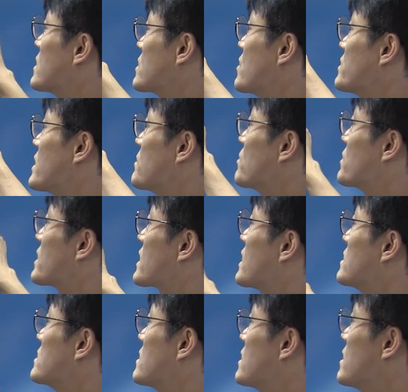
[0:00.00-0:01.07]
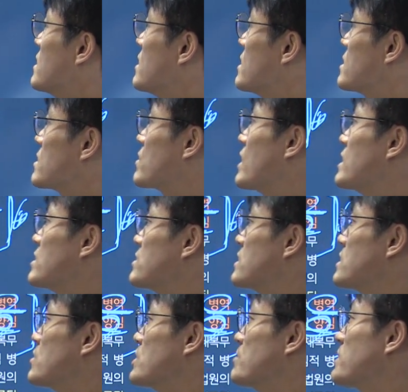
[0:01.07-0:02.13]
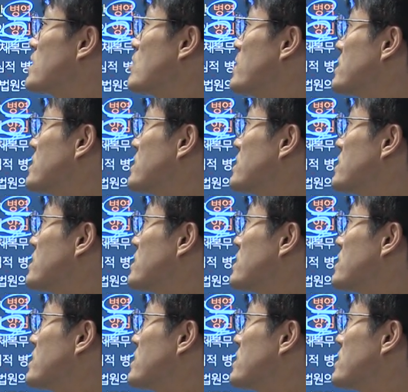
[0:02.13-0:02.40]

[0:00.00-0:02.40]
그러다 보니까 이제 과잉은 치고 이배로